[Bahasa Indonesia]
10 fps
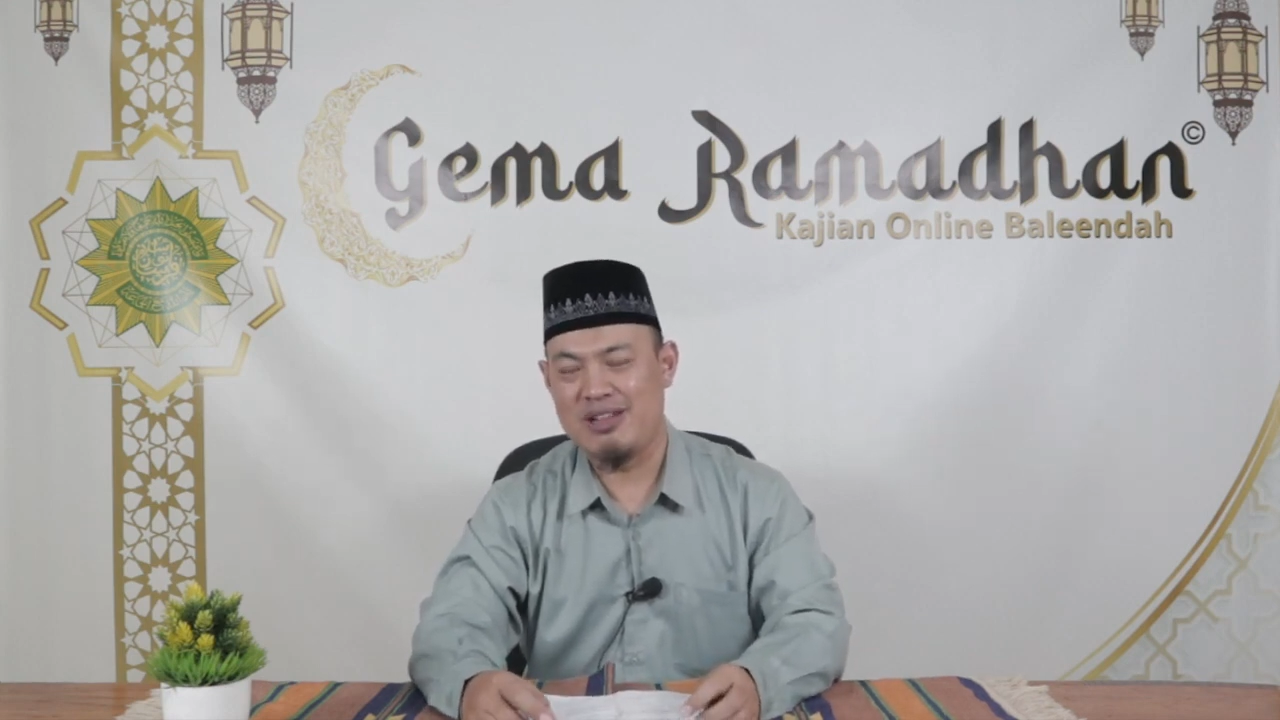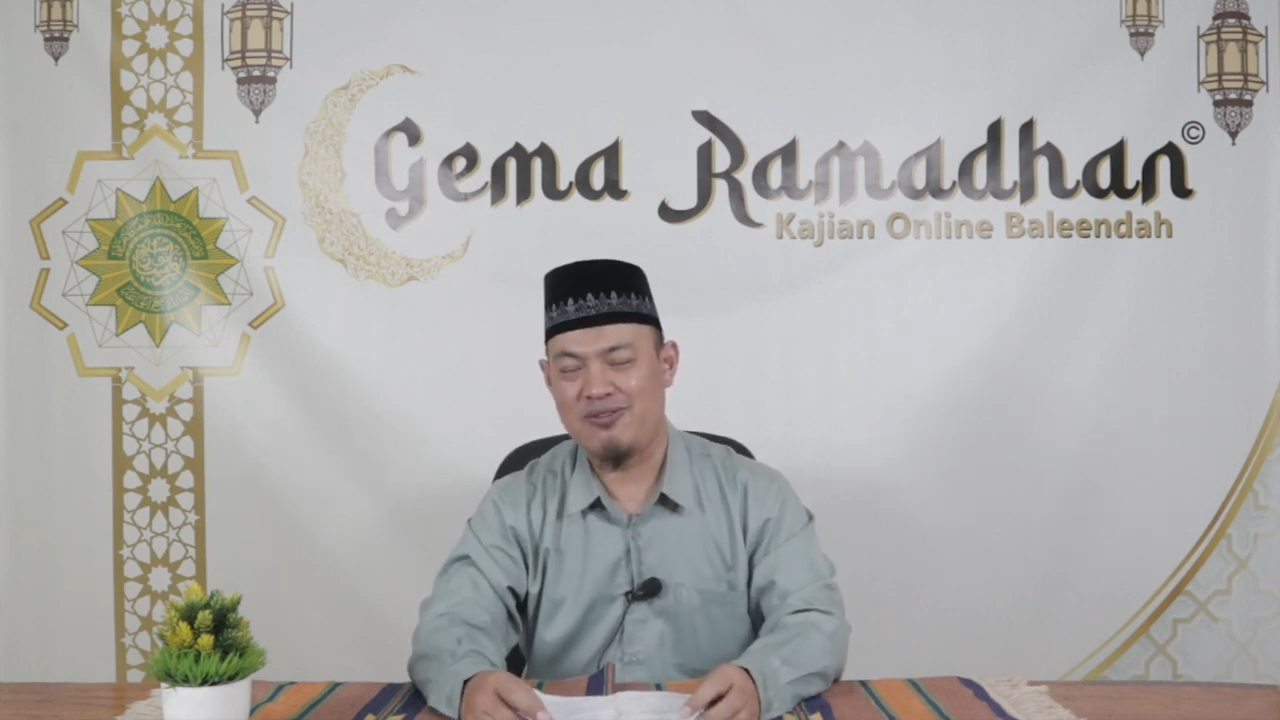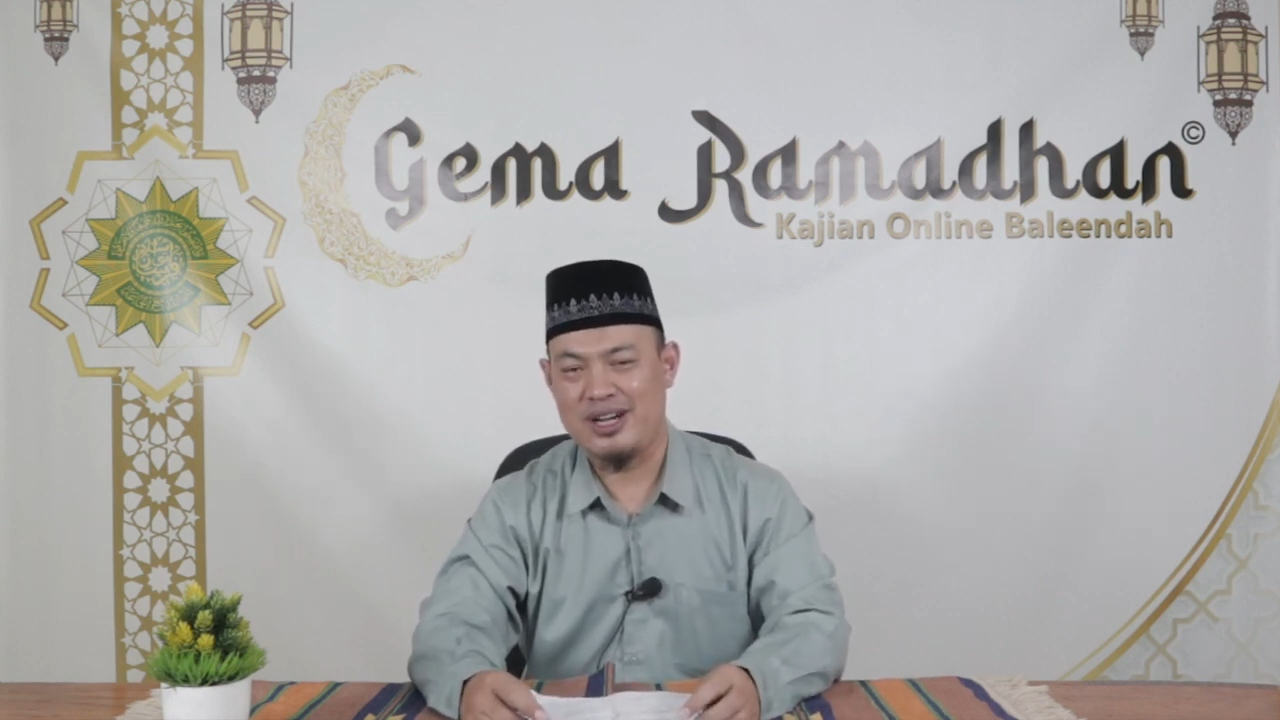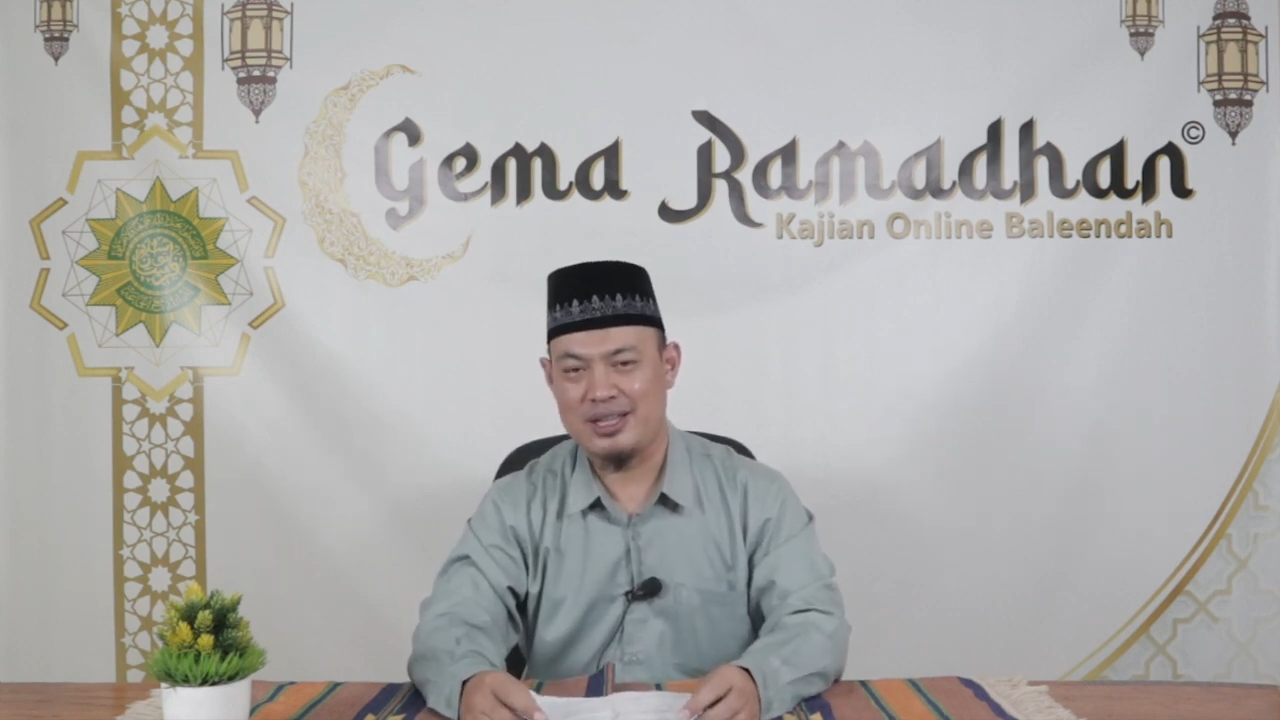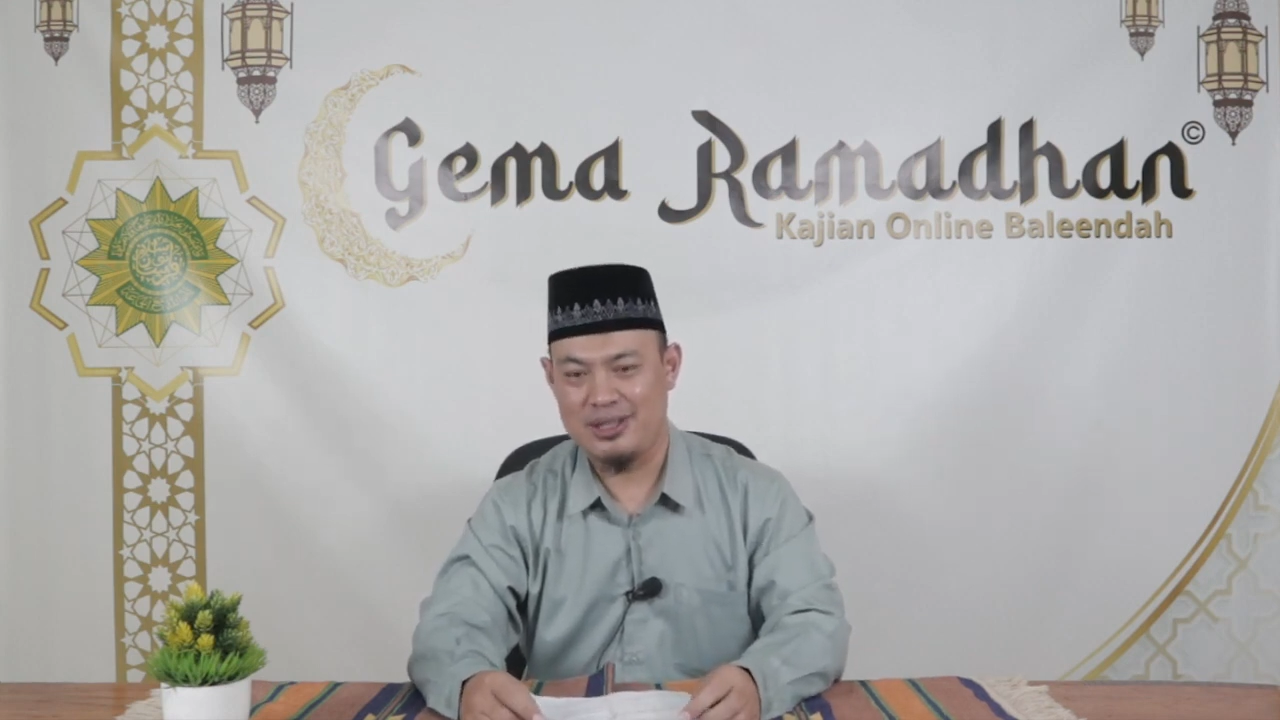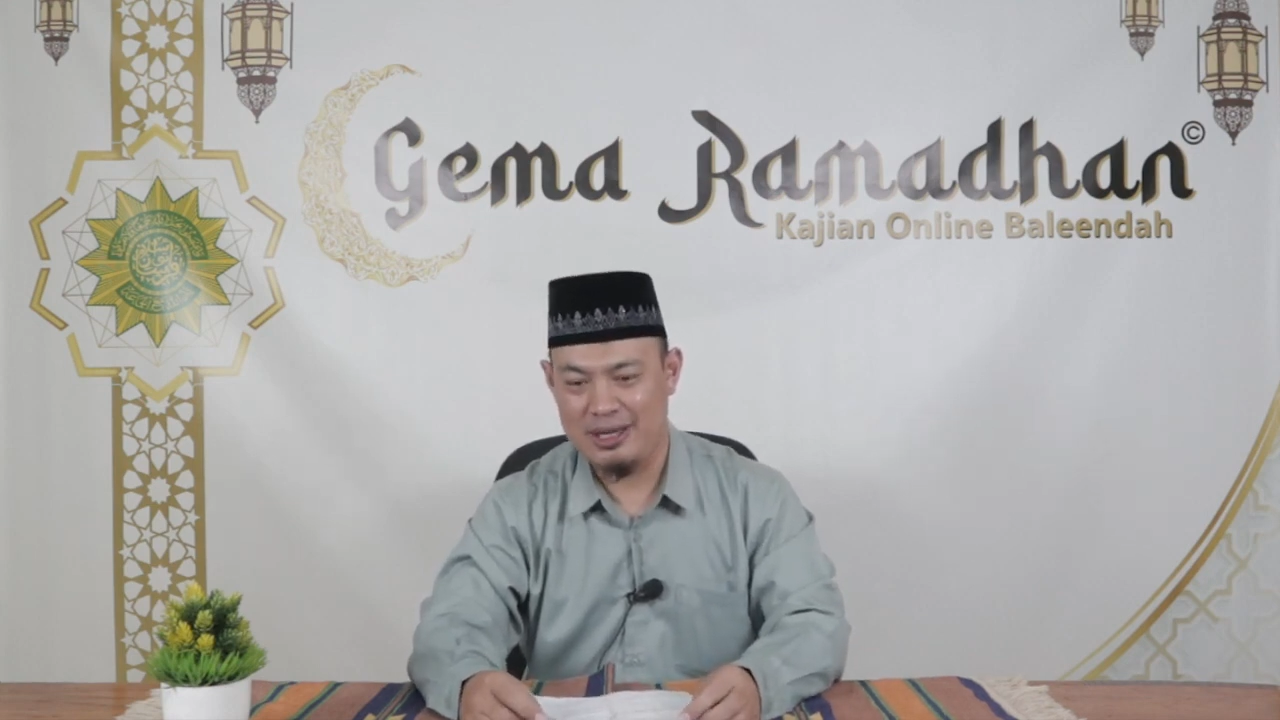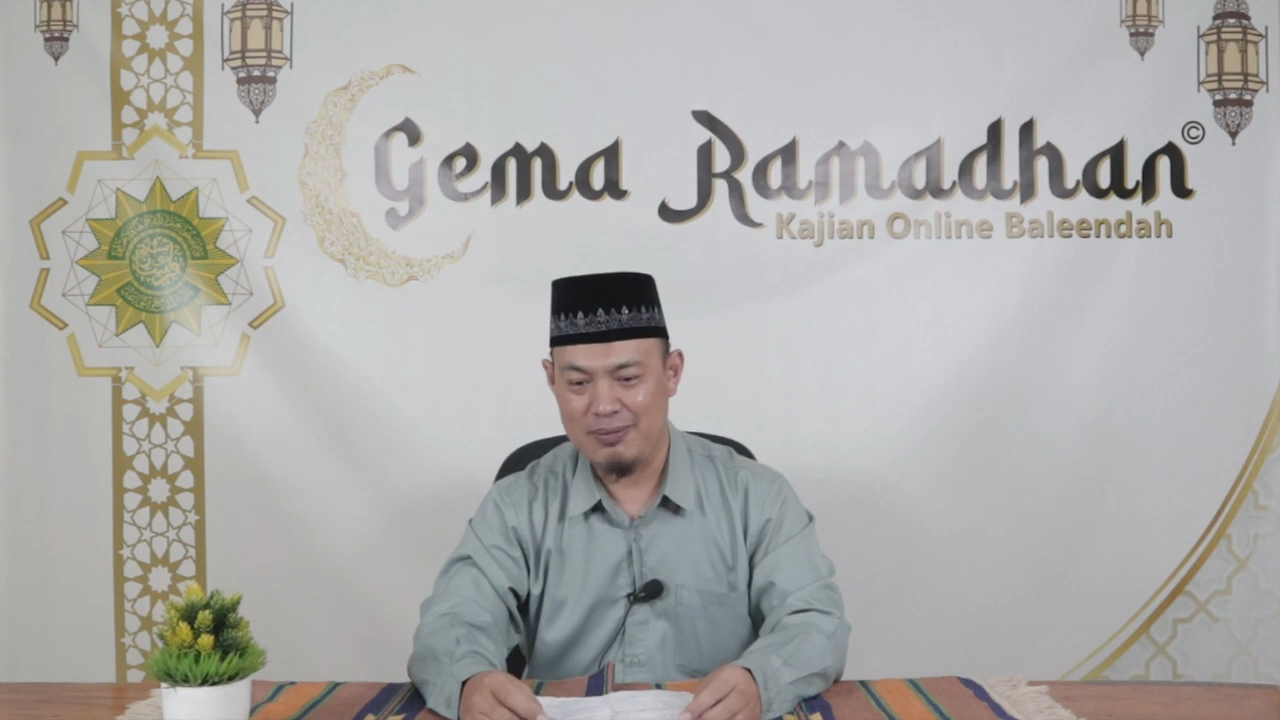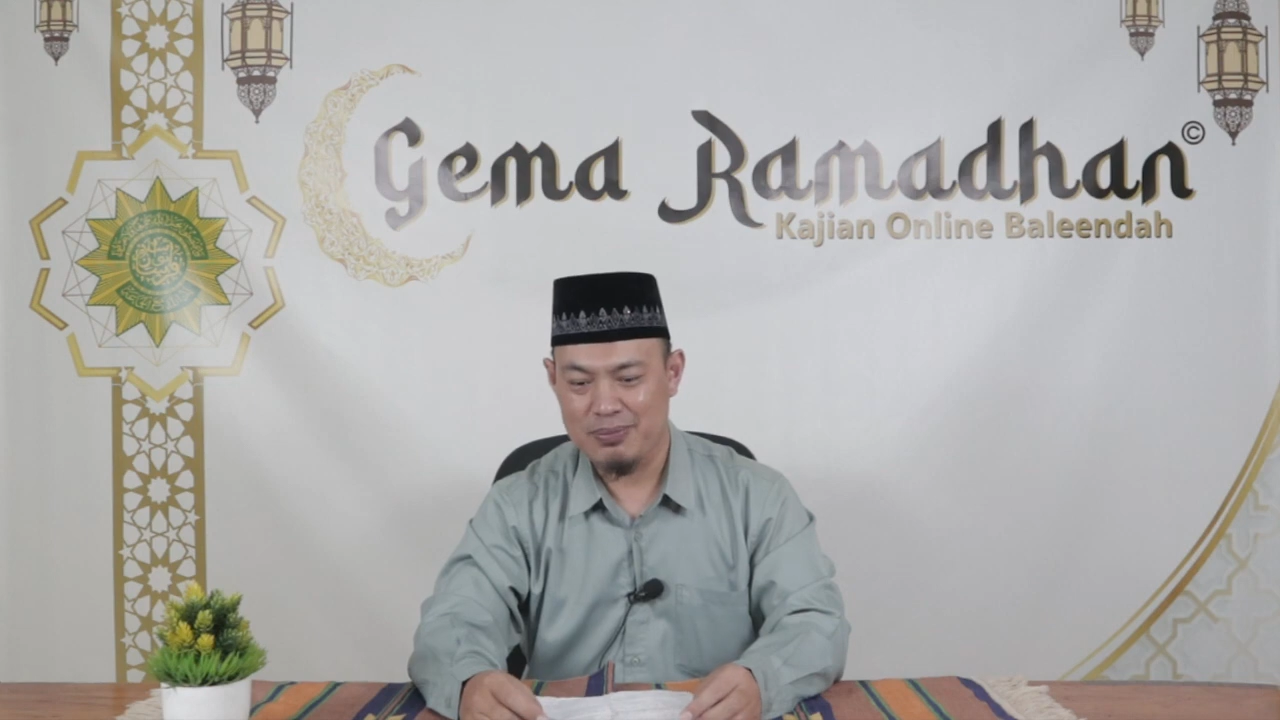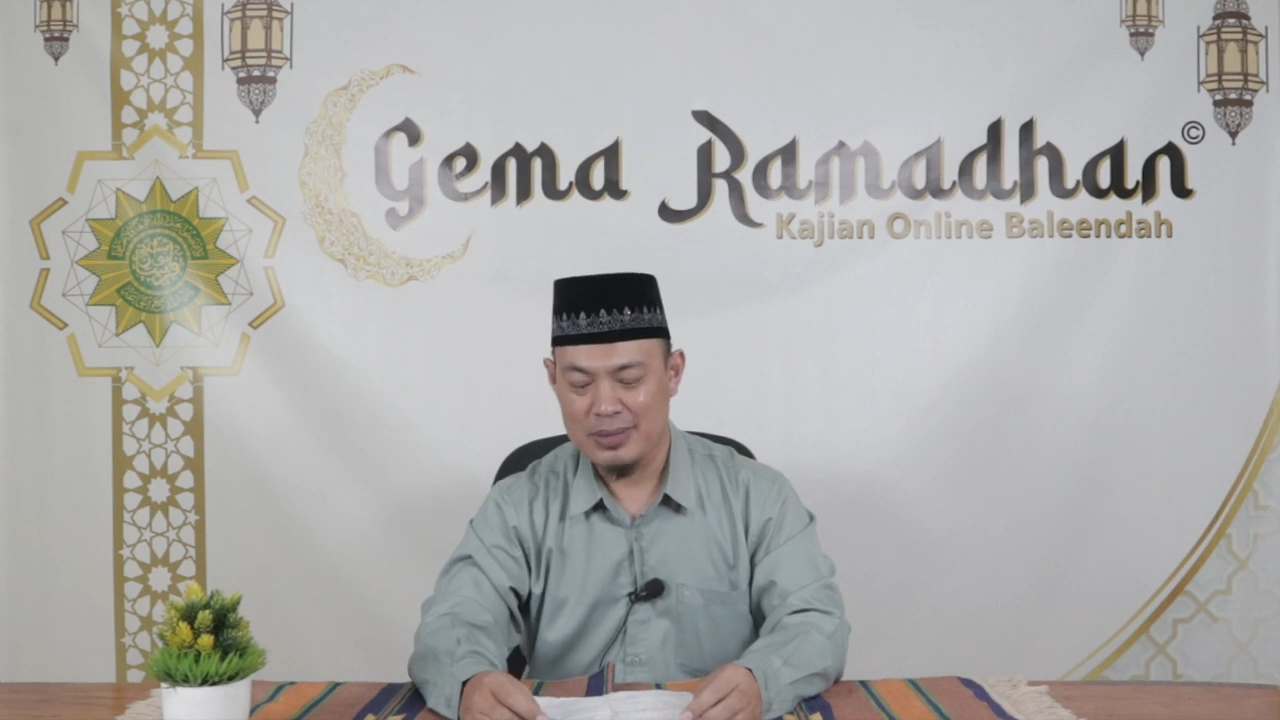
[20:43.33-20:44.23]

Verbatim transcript: manfaatnya.